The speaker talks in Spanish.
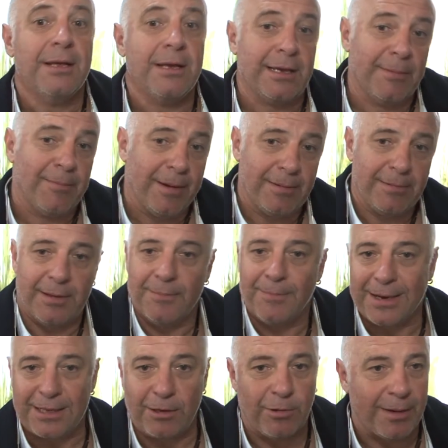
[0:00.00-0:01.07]
Y
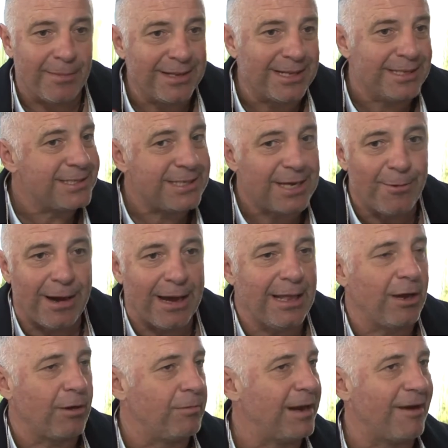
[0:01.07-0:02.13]
particularmente en
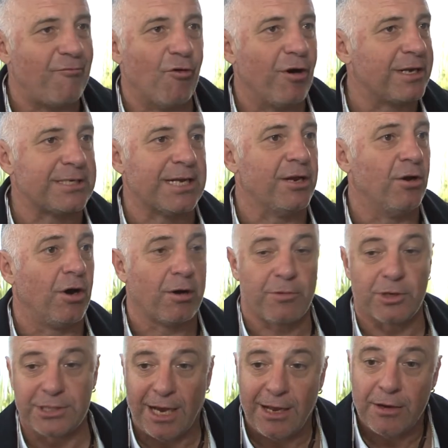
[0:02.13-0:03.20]
cebada con una fuerza enorme.
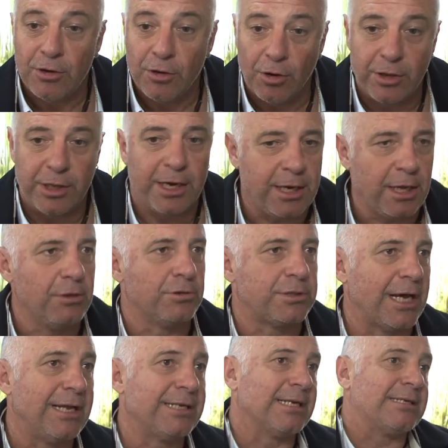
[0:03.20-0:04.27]
O sea, no dejen de
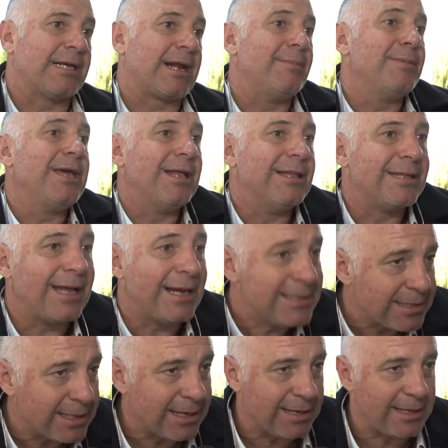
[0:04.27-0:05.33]
usar esas
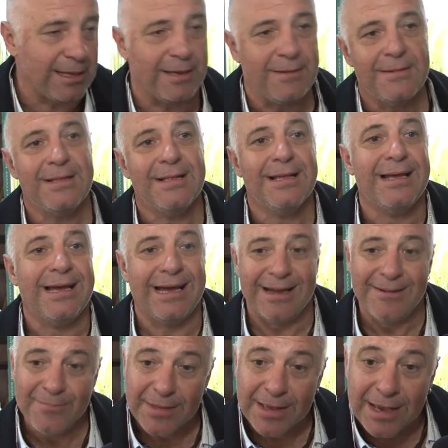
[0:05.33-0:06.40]
herramientas. Este,
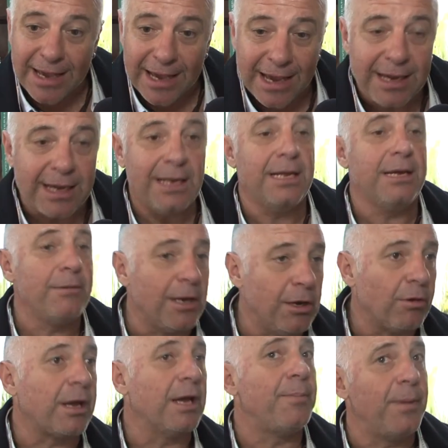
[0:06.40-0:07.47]
eh, equilibren
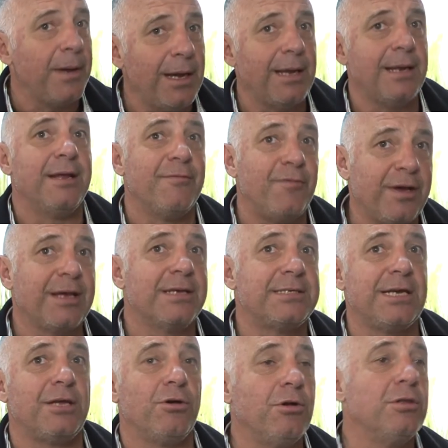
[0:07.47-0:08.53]
lo que es PN,
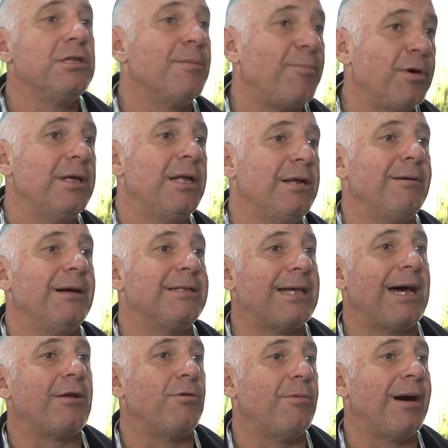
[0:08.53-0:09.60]
fíjense dónde pueden
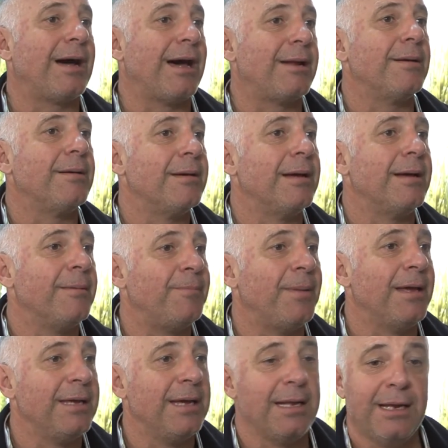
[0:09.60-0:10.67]
levantar o bajar eh,
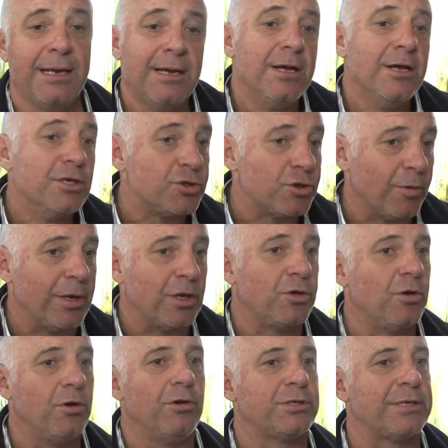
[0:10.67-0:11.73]
PN, sobre
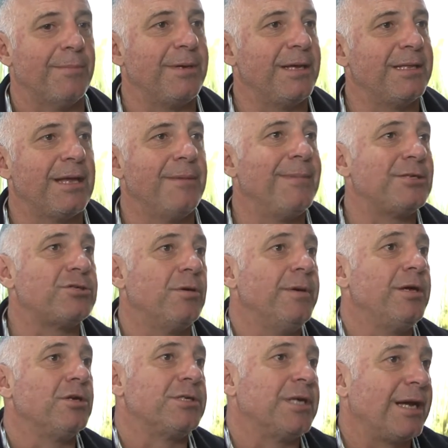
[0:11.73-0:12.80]
todo los ambientes más o
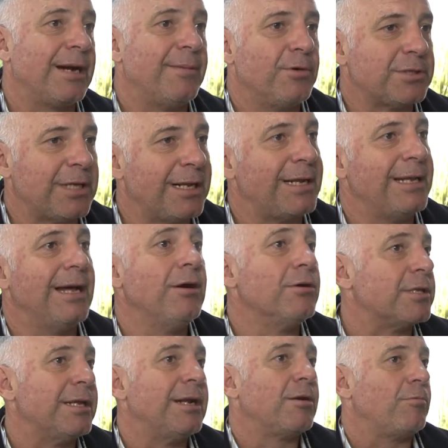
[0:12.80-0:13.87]
menos y en campos
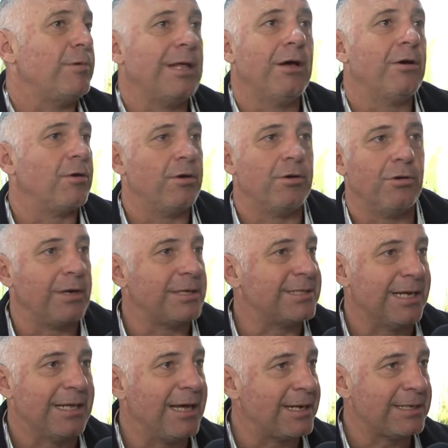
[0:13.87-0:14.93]
alquilados, tener cuidado con no
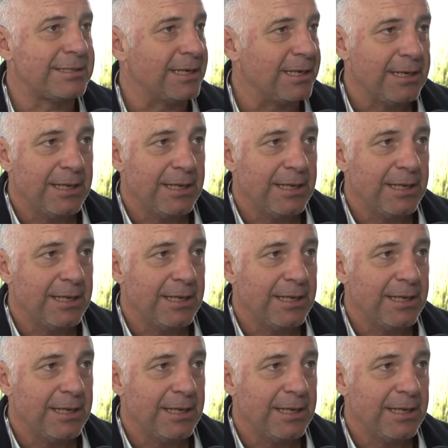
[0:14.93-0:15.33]
excederse